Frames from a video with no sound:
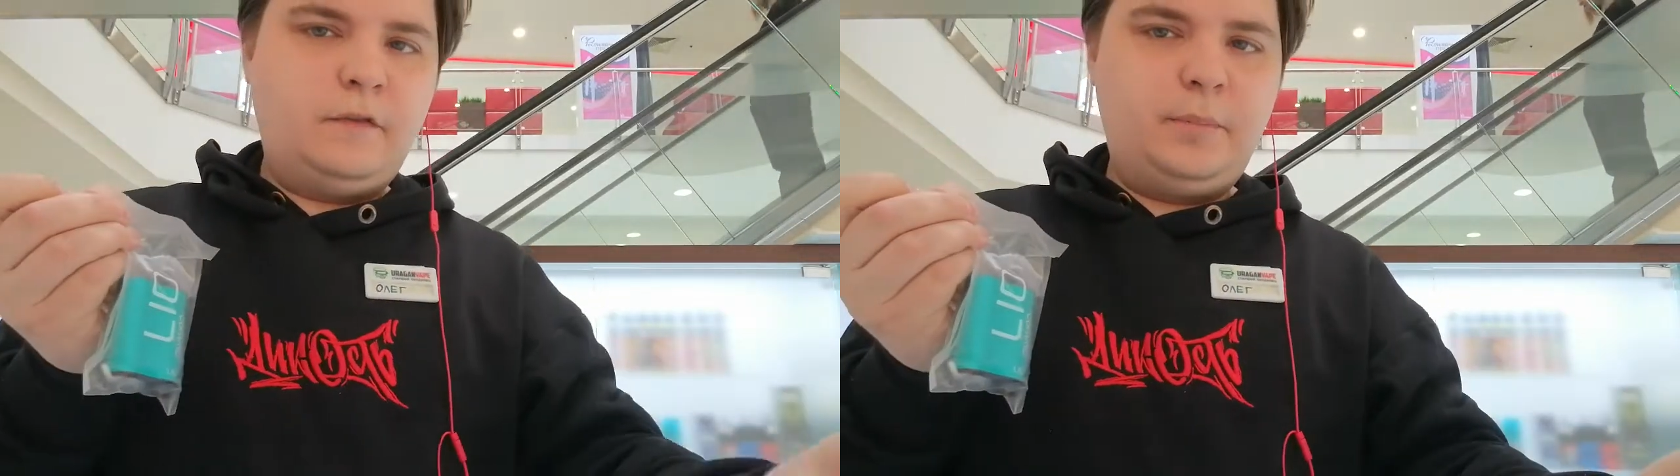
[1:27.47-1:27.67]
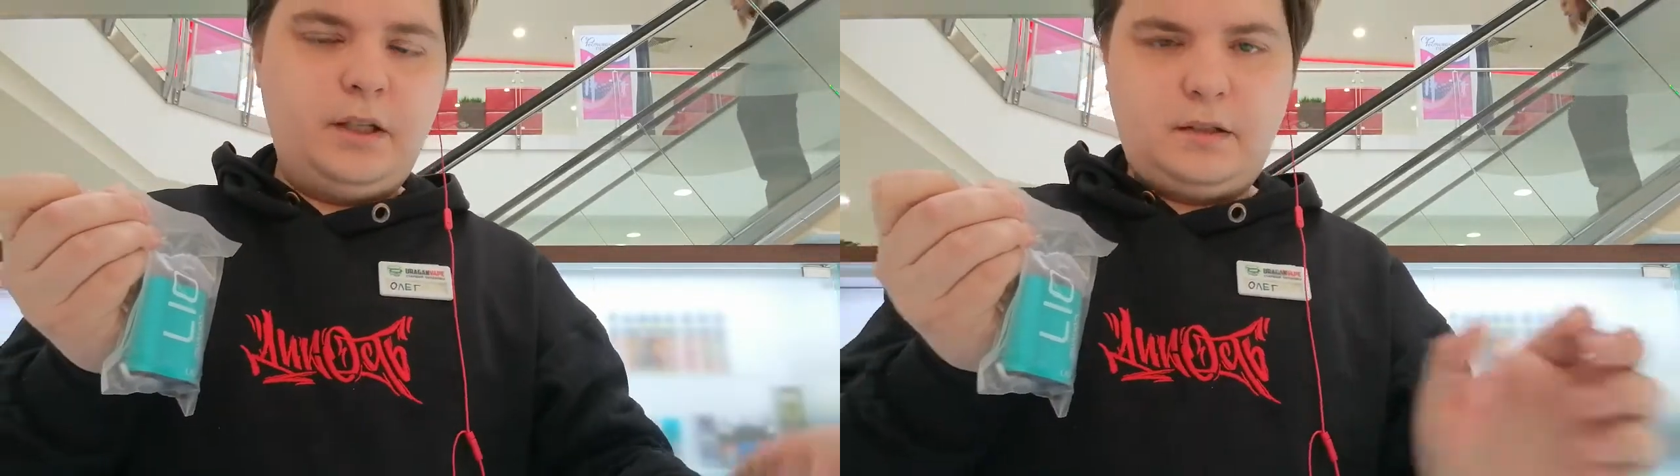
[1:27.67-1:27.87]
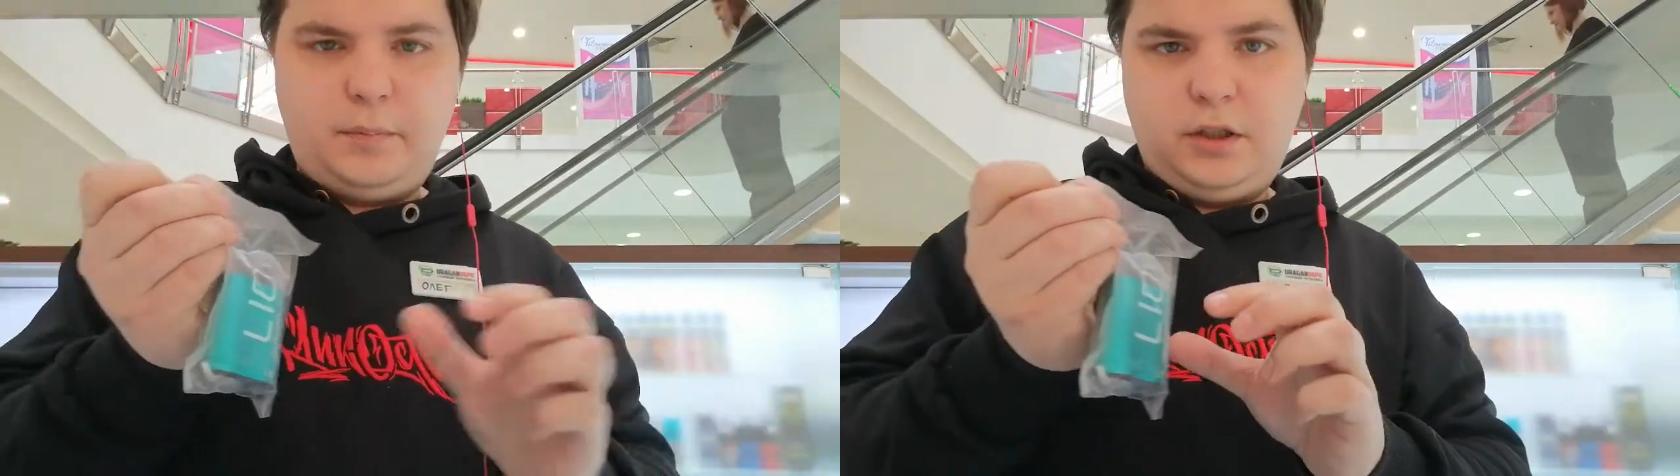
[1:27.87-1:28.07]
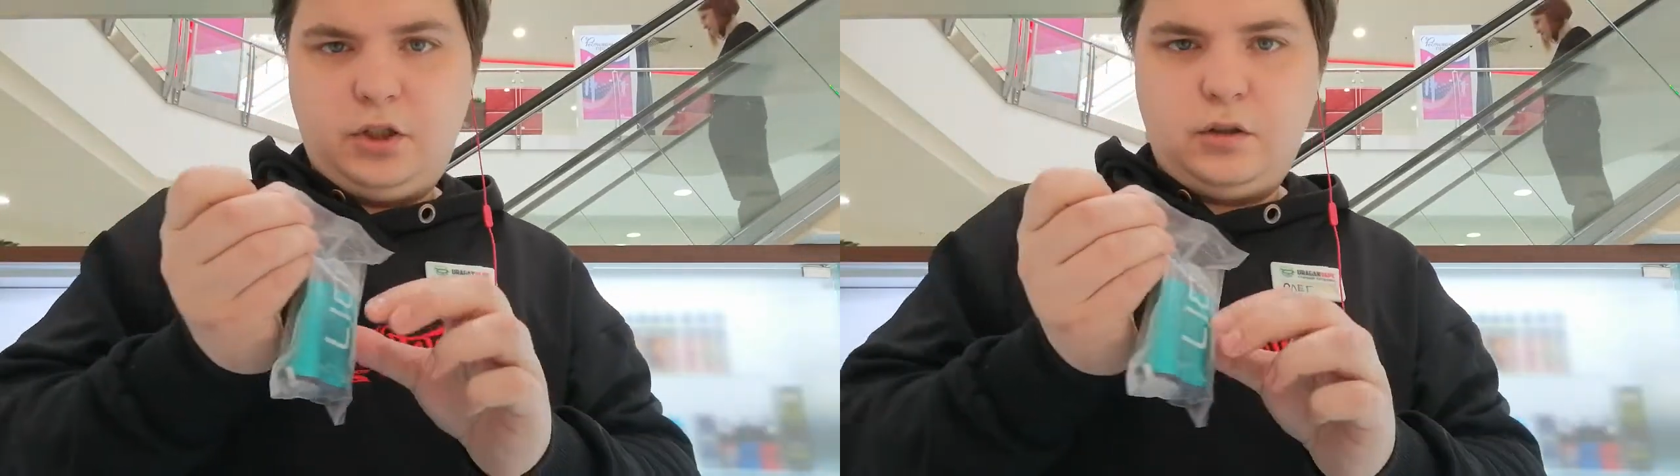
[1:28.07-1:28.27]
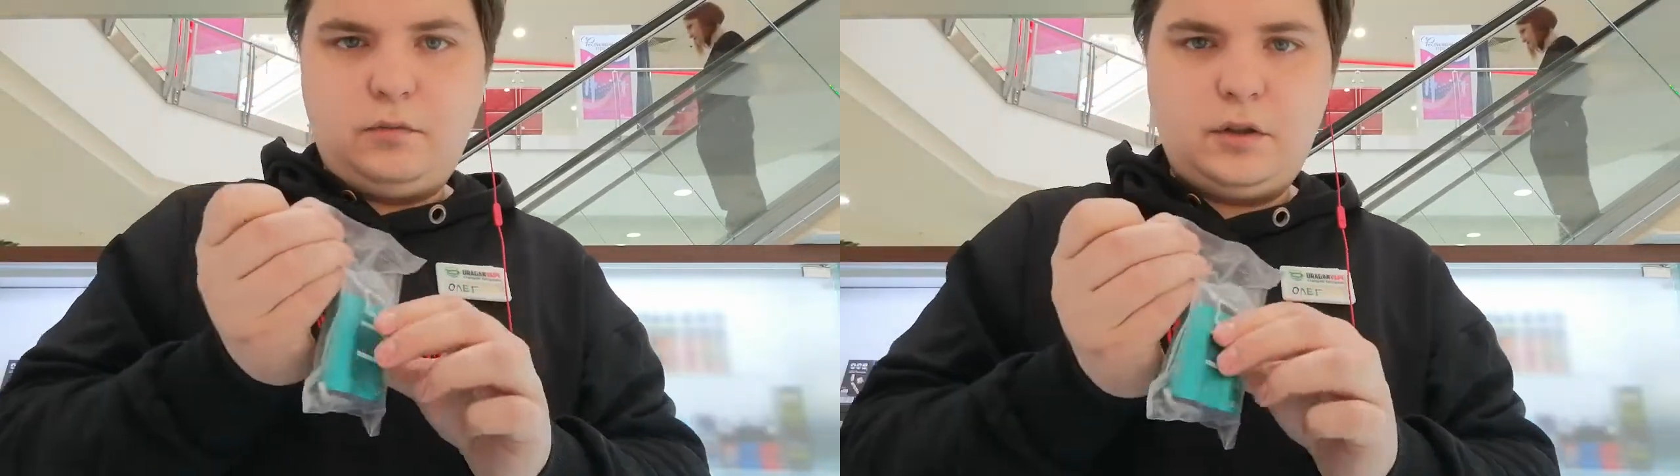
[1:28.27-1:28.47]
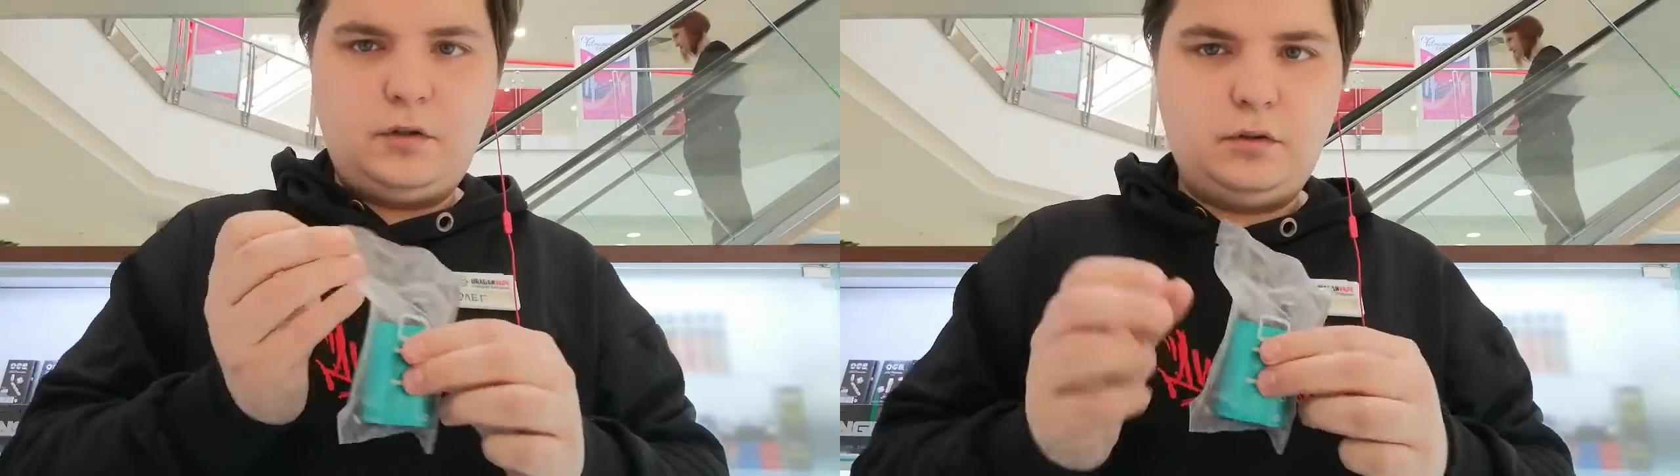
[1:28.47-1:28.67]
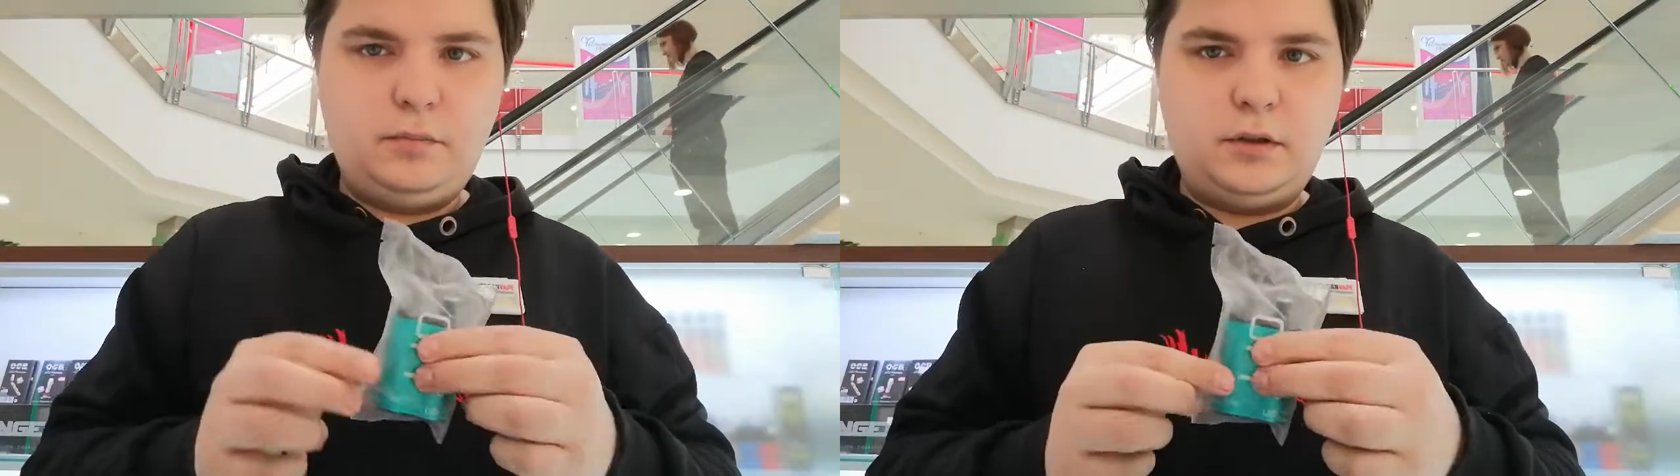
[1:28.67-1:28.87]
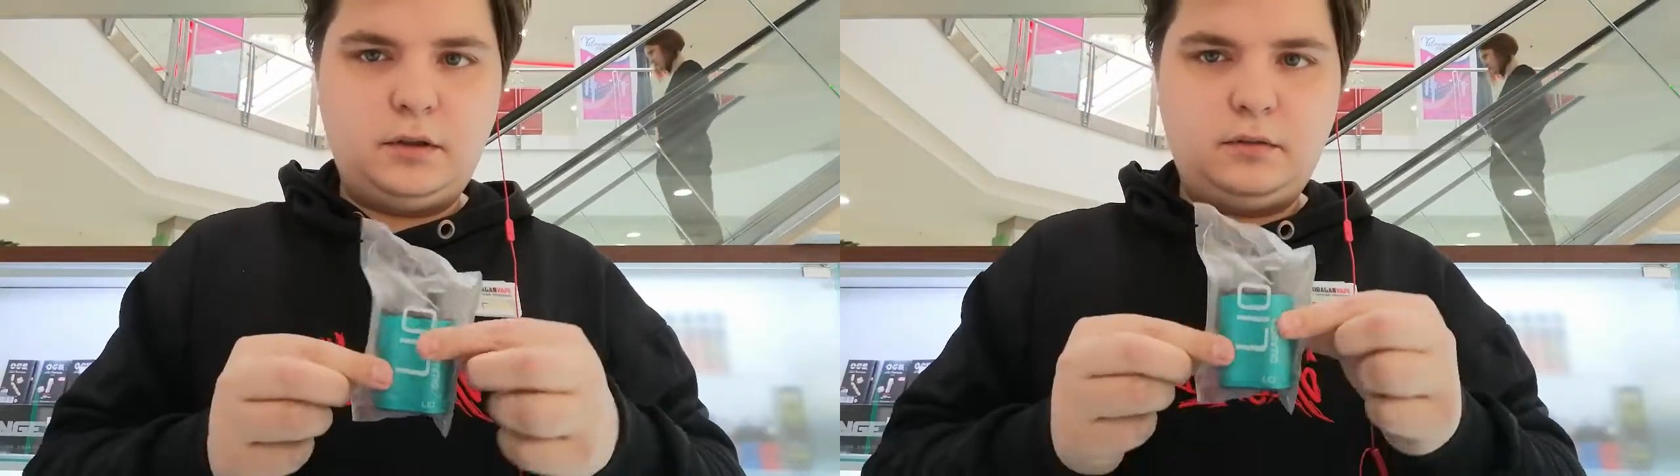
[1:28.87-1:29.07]
В принципе, ничего
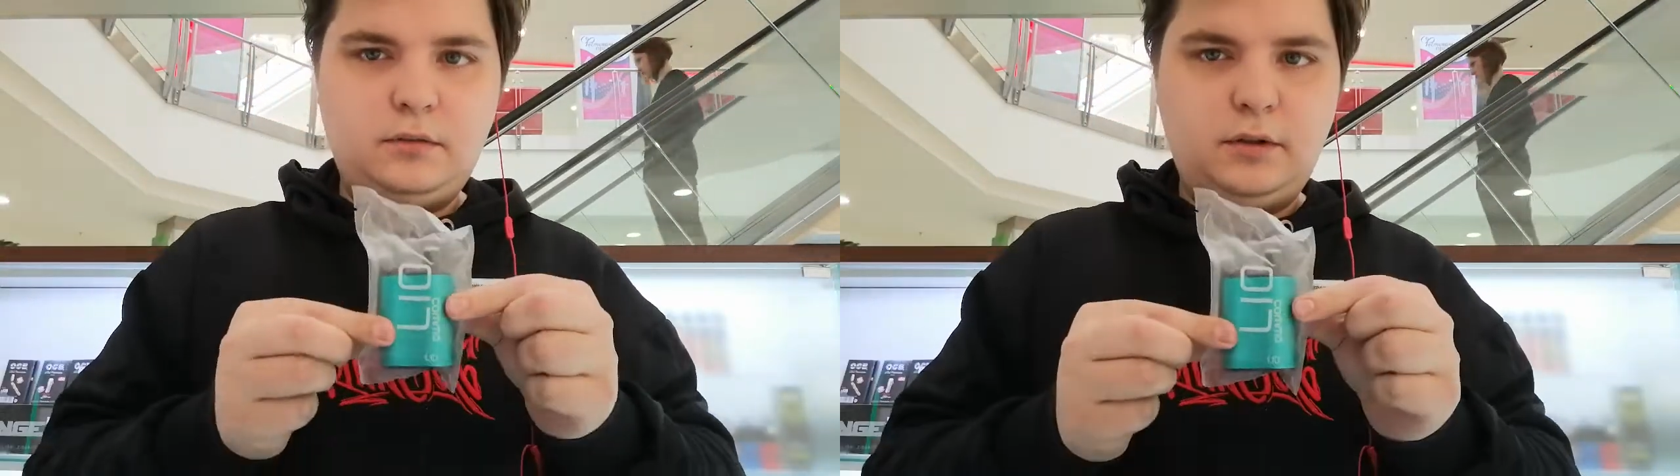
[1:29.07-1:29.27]
особенного.